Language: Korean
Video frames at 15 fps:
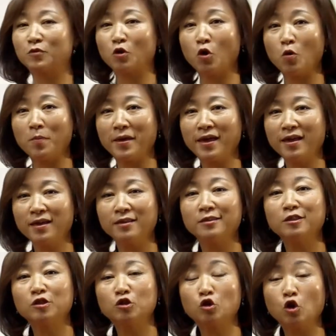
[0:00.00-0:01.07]
떠메,
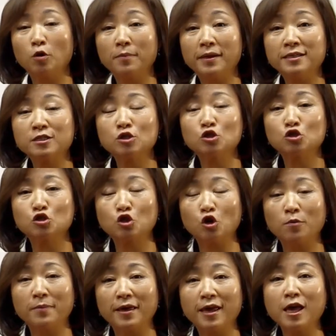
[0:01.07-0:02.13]
떠메스,
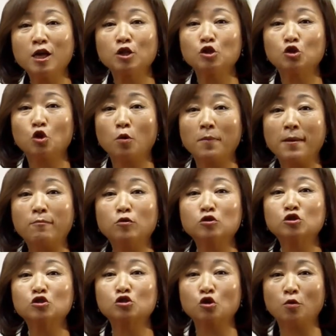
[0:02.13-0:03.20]
떠메,
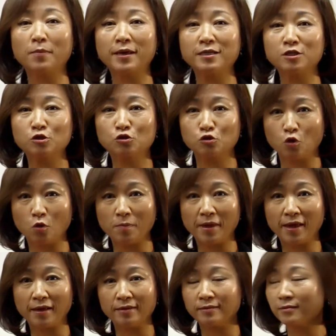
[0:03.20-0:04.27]
domemos, domes,
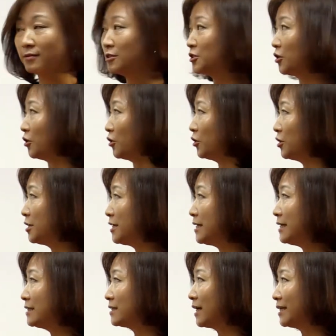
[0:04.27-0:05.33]
domen. 그죠?
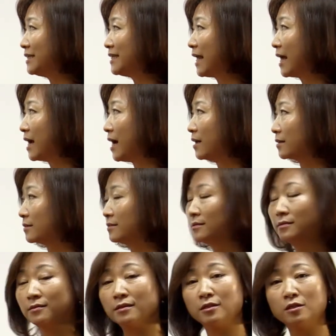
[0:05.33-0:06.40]
자, 예가
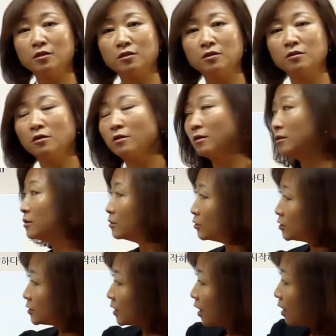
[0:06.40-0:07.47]

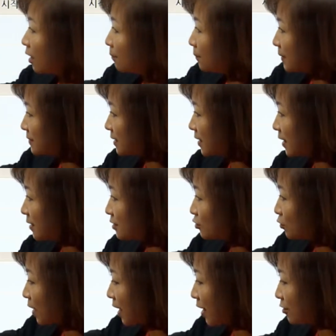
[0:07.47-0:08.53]
자,
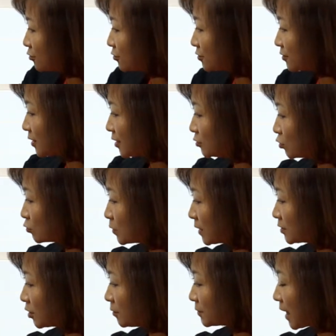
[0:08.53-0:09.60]
마찬가지로 에르로 끝나는
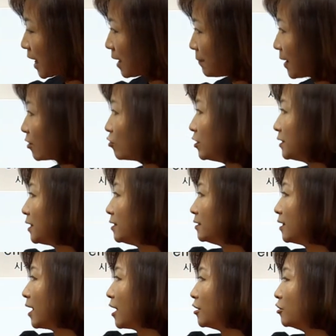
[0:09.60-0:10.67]
동사처럼 다 바꿔야
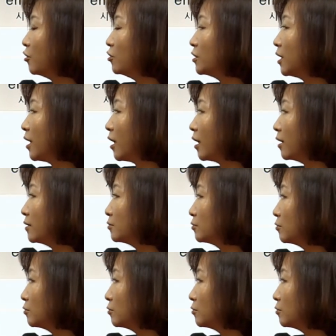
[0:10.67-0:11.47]
되는데 여기에